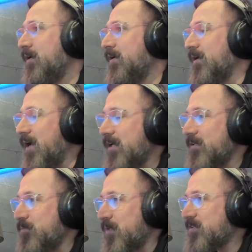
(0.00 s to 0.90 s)

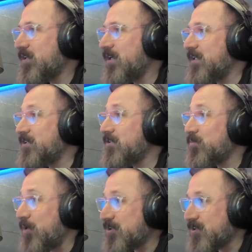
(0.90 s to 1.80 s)
Yani mesele
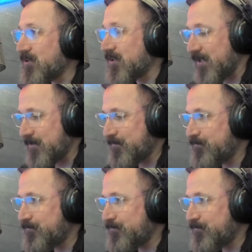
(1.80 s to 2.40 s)
işin başında.